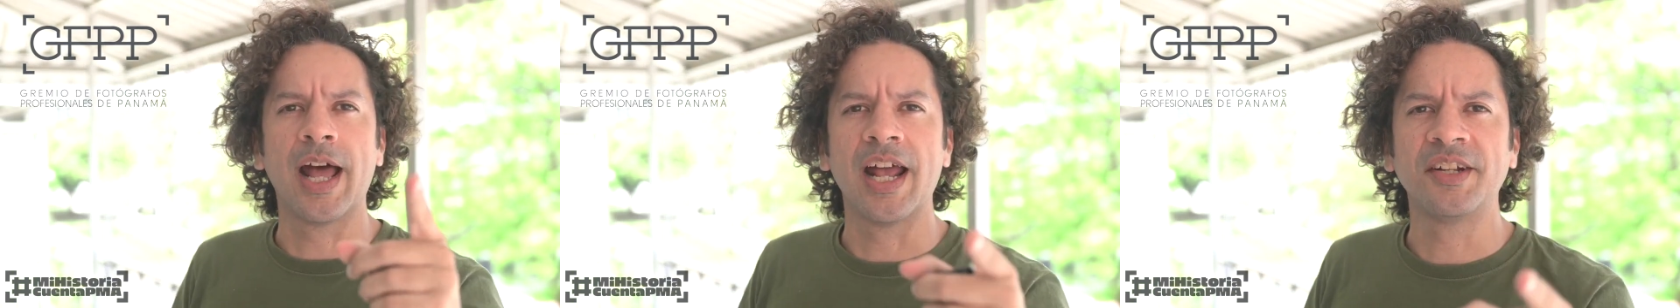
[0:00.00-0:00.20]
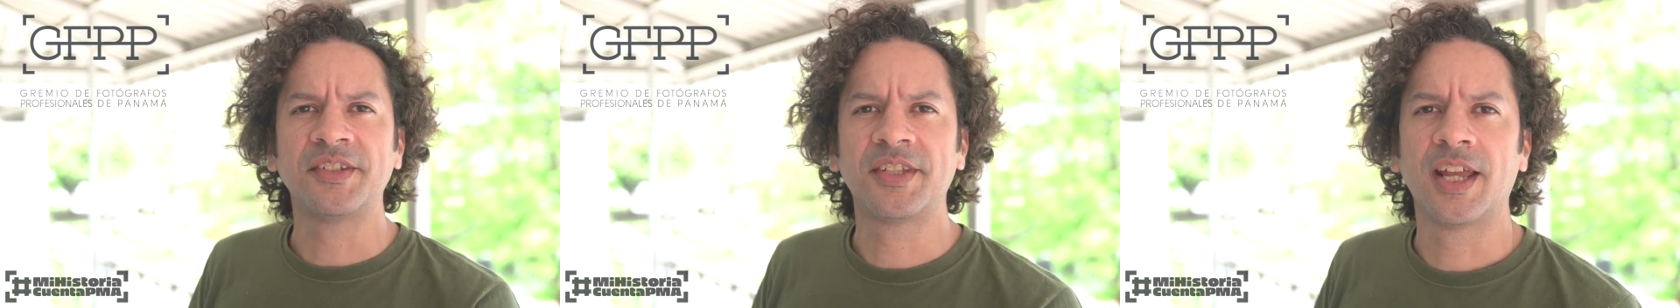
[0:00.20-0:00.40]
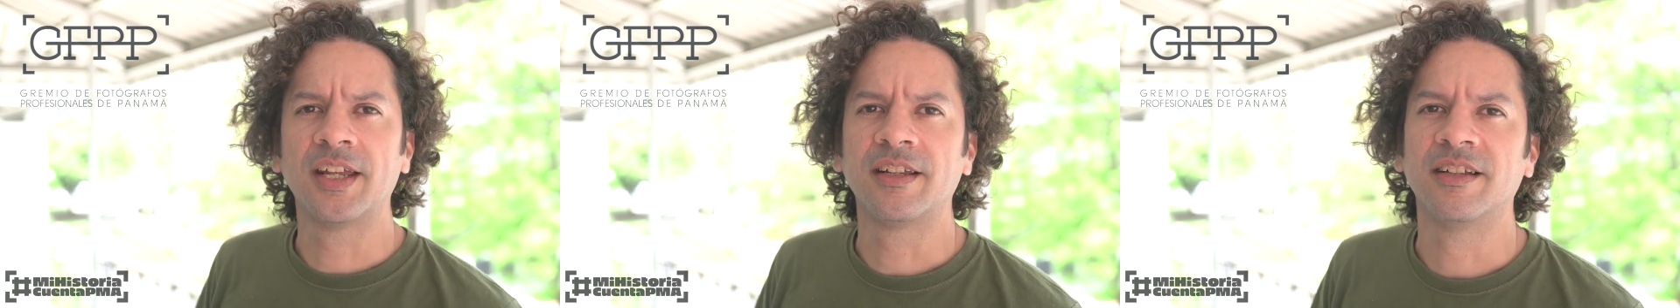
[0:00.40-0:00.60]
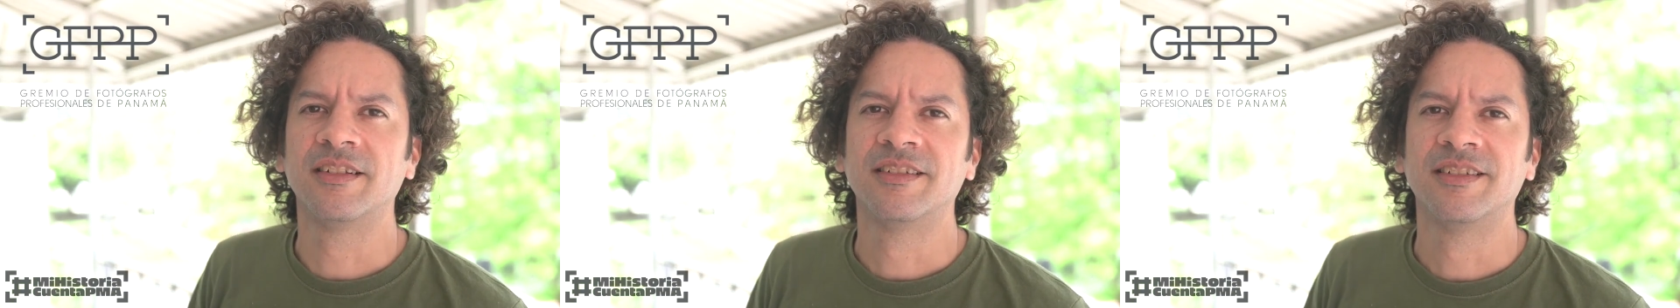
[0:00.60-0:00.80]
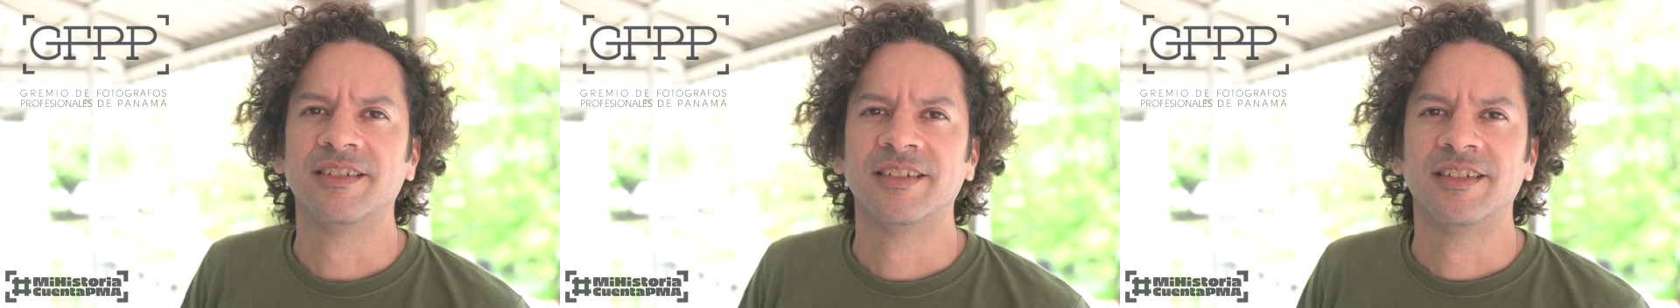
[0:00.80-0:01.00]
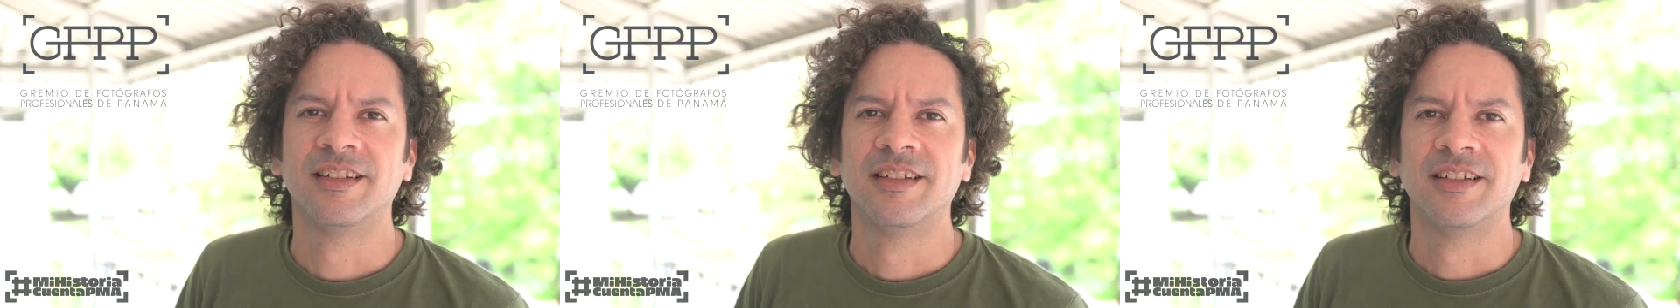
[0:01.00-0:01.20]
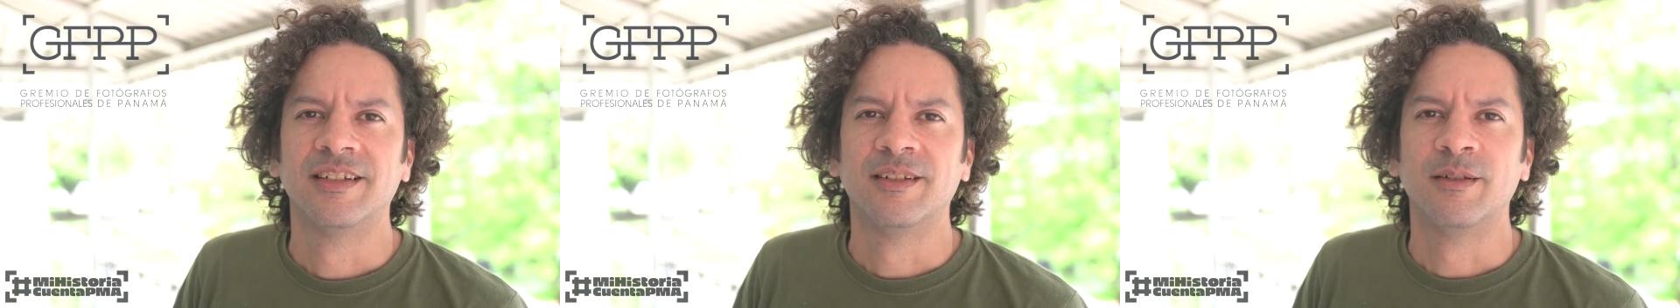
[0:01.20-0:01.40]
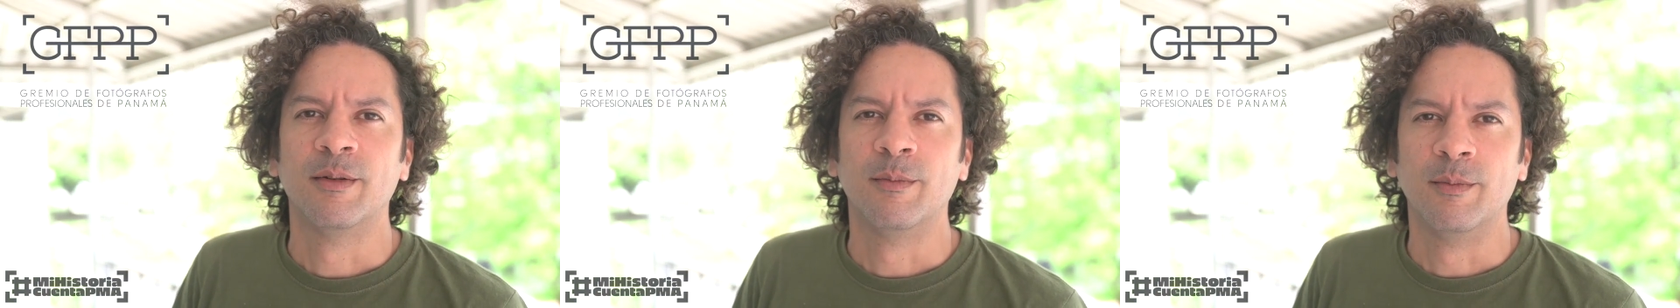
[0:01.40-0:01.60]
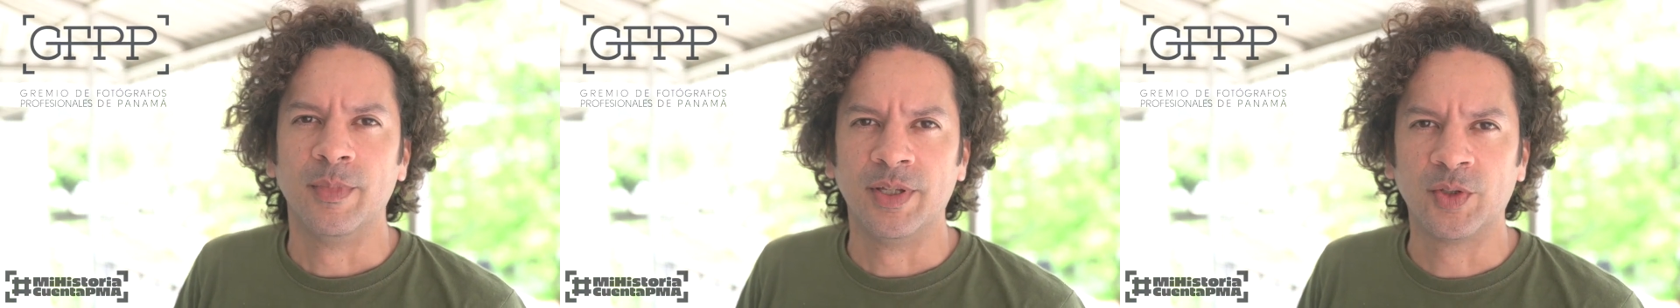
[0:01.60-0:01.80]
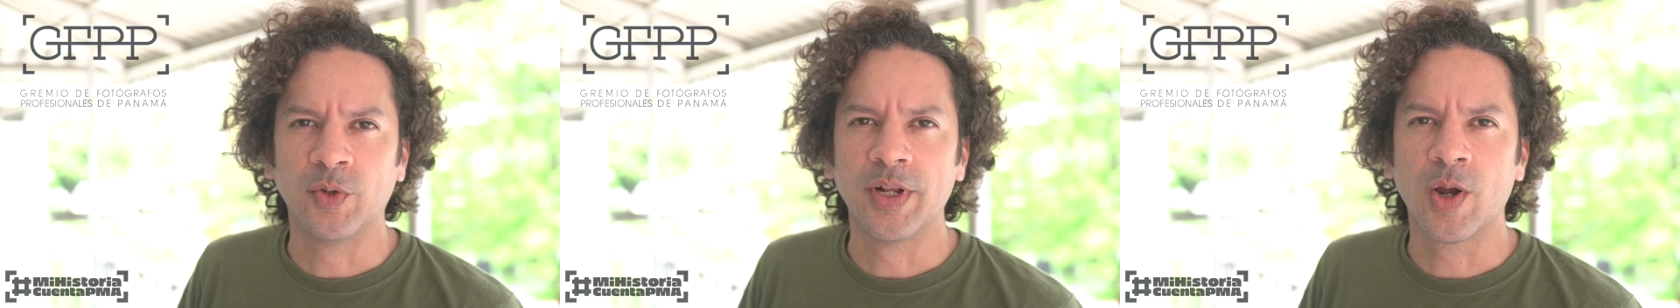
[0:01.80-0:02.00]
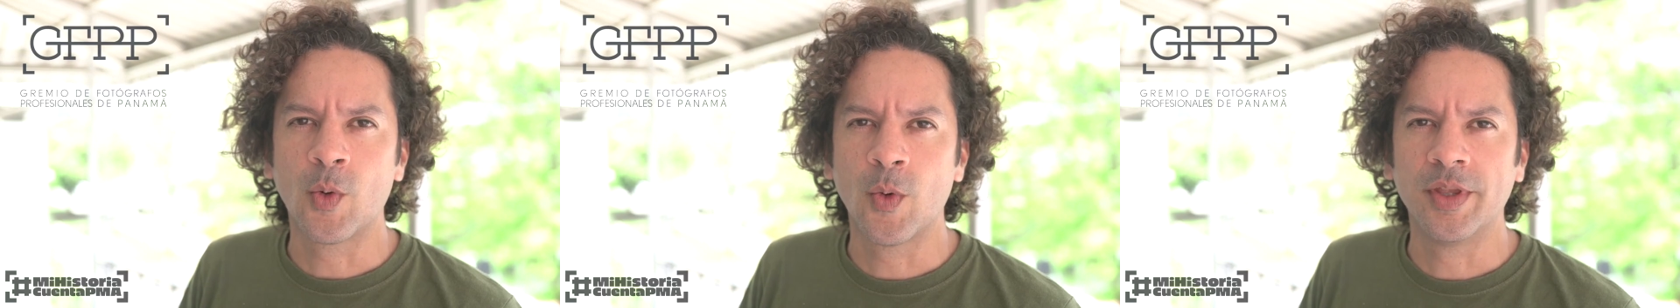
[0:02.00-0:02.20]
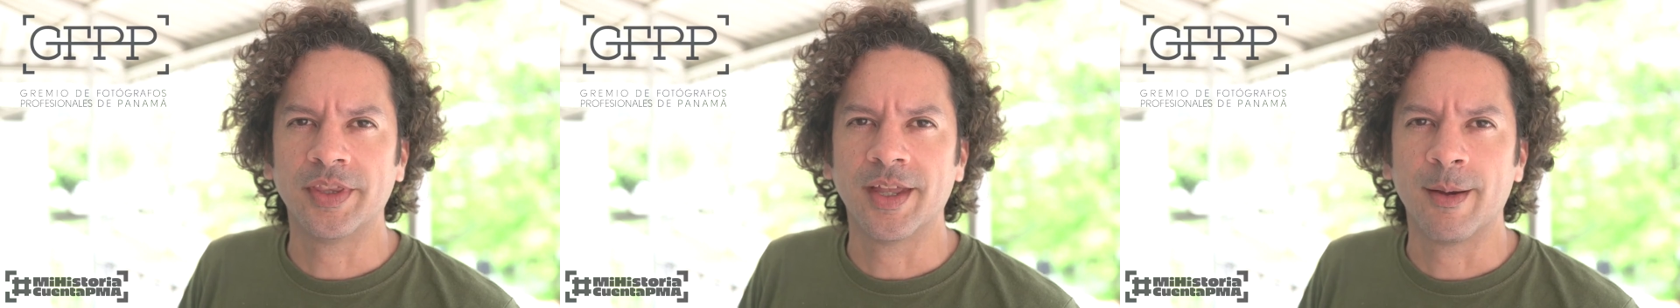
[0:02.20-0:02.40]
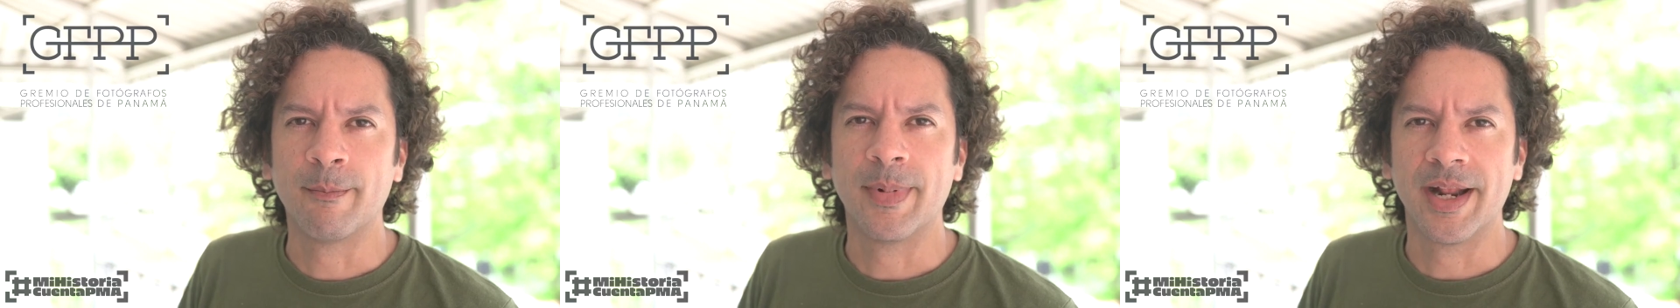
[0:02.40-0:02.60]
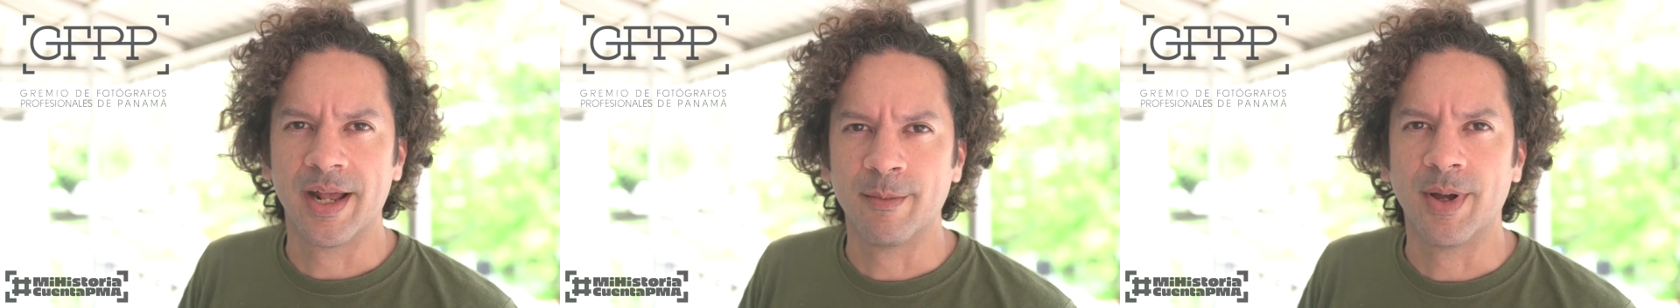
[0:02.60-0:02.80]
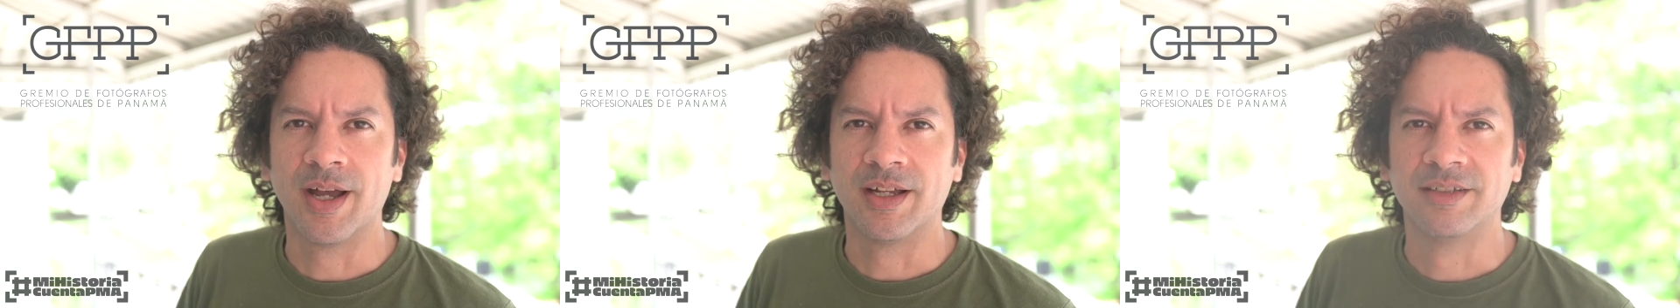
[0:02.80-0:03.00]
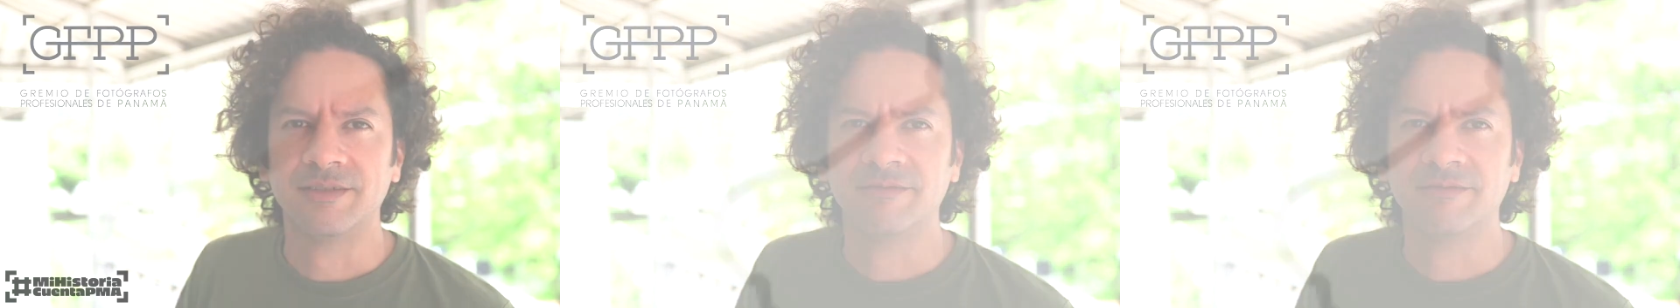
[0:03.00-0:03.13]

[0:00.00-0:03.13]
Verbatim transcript: hashtag mi historia cuenta Panamá.